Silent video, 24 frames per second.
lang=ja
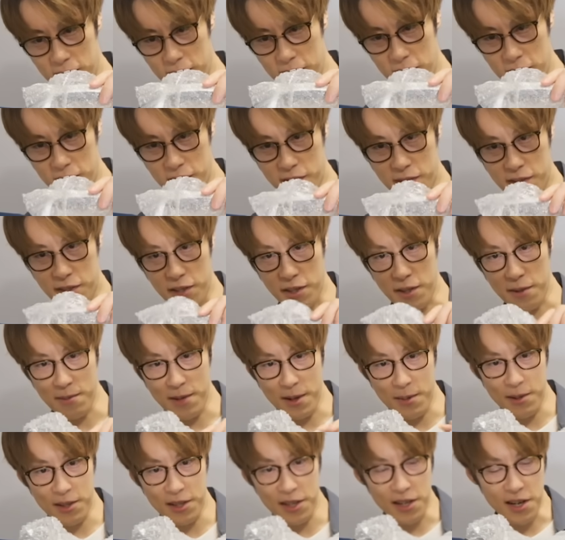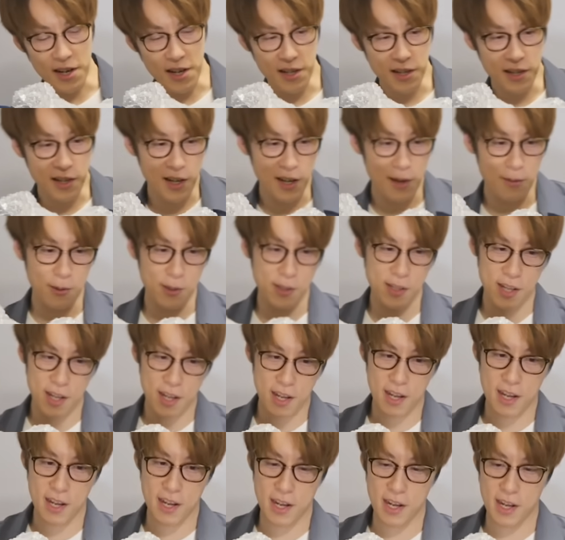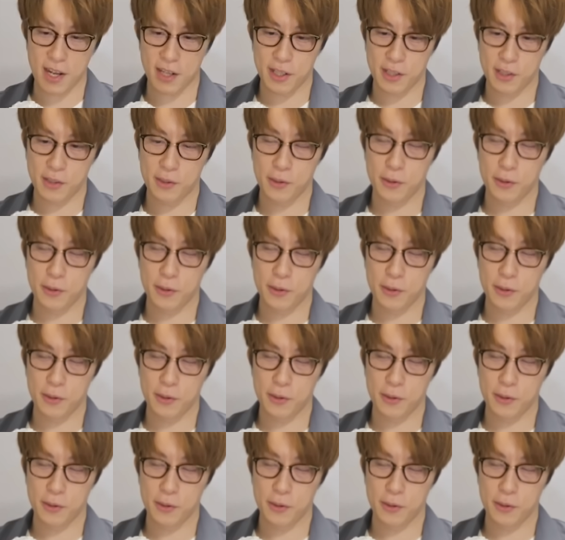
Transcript: なんか今まで何回もさ、